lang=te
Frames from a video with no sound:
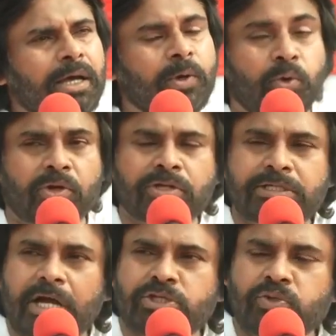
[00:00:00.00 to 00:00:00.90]
గుర్రం
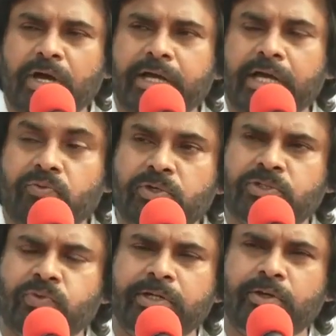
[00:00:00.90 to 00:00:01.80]
జాషువా గారి
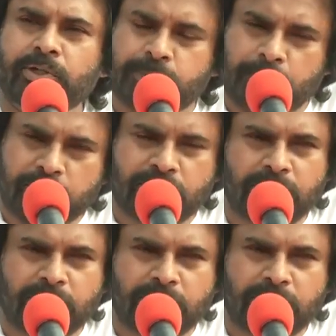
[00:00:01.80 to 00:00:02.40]
విశ్వనరుడు స్ఫూర్తితో